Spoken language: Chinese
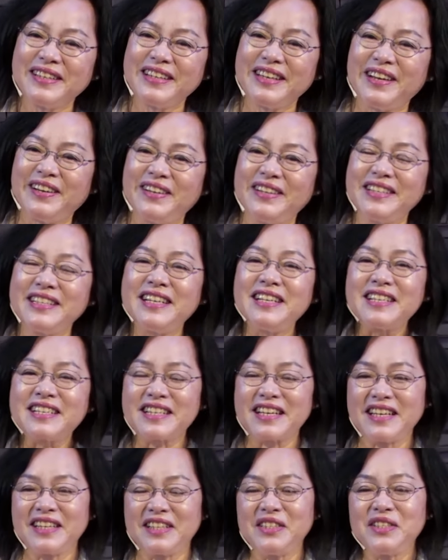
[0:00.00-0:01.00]
要认
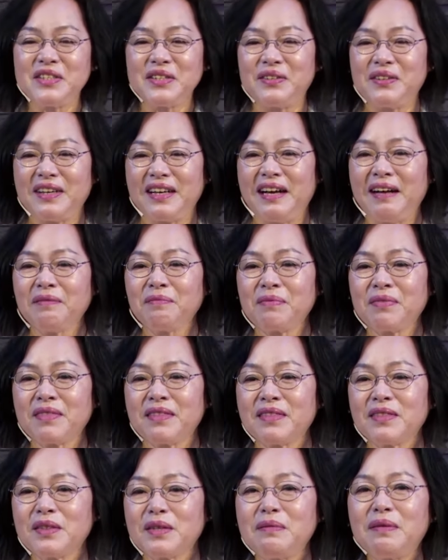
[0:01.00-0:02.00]
识很久了，
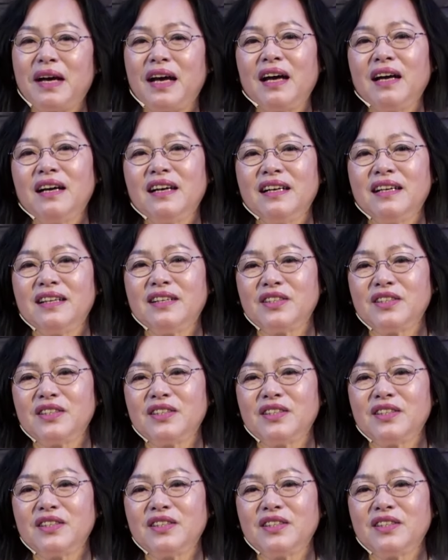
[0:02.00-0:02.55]
对吧？